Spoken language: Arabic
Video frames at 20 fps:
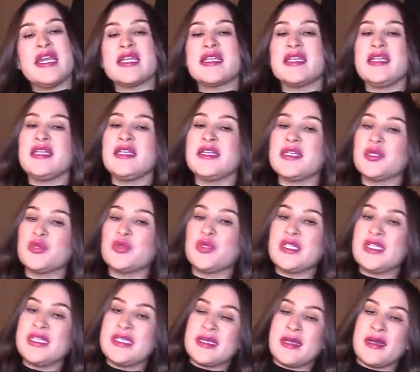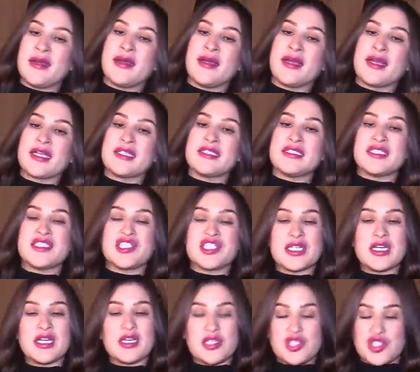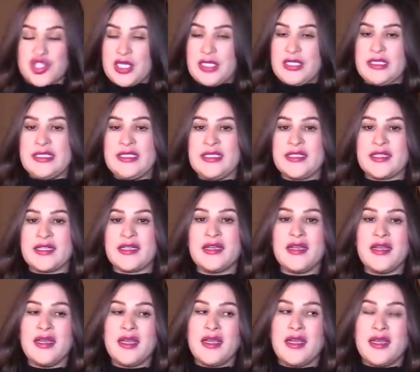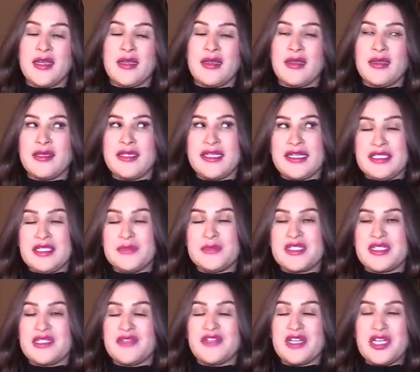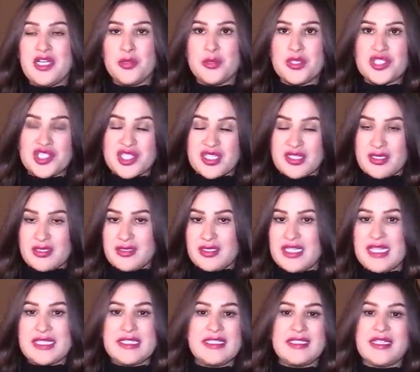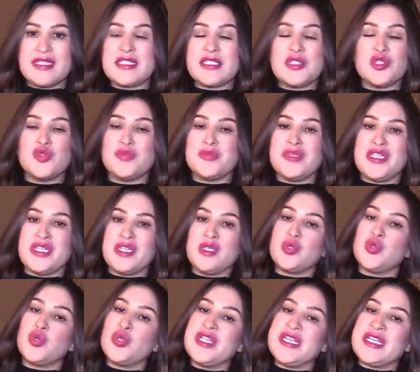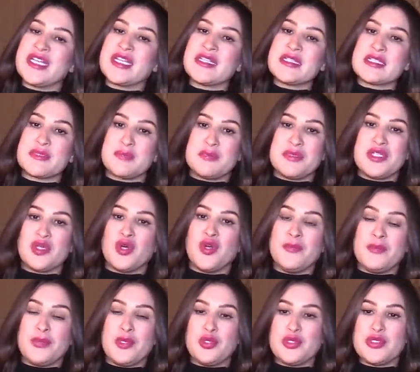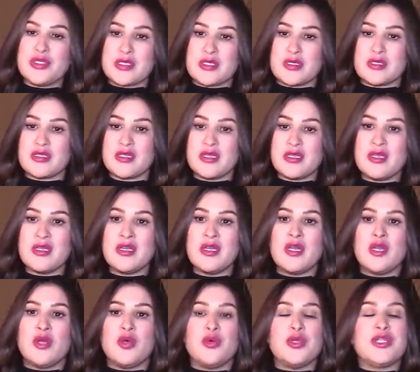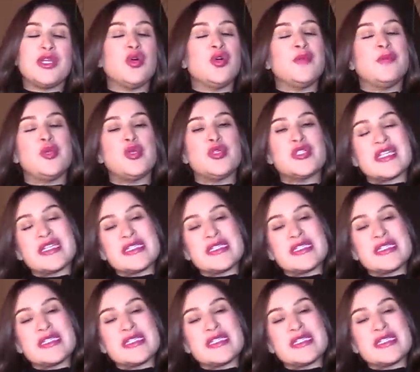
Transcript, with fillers: كاين اللي كيقول لي غادي نجي نخرج عليك آه، يعني بزاف د الحوايج التهديدات يوميا وهي كتسبني اون بلوس وهي اون بلوس